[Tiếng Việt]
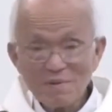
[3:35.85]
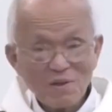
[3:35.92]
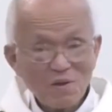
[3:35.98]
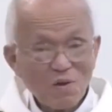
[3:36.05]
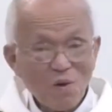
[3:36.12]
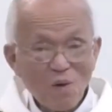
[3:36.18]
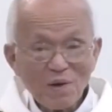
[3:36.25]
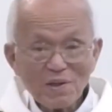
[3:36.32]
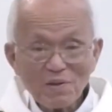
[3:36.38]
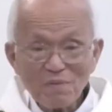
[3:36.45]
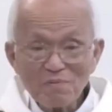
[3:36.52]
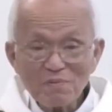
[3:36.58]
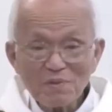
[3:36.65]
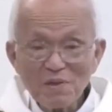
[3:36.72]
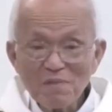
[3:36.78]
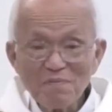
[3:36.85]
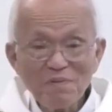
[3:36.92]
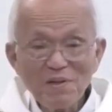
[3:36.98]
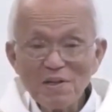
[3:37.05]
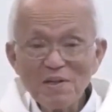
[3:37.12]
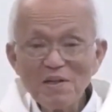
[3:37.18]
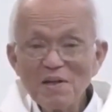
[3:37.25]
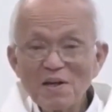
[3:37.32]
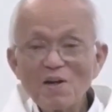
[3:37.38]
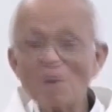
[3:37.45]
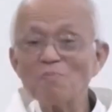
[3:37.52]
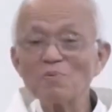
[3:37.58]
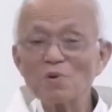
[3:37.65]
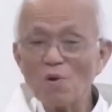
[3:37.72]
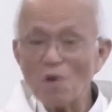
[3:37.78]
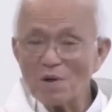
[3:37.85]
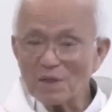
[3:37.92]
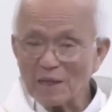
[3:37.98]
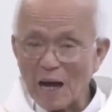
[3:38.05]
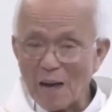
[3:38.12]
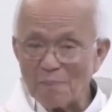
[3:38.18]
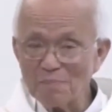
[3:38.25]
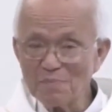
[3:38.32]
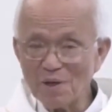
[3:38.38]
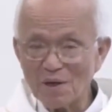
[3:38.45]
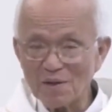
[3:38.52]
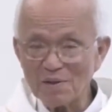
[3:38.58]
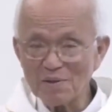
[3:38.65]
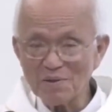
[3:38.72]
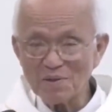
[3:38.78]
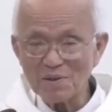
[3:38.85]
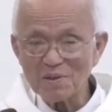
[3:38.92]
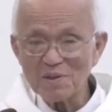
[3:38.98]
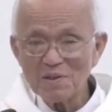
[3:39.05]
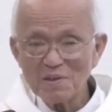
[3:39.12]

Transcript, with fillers: coi trong tivi không có cảm nhận được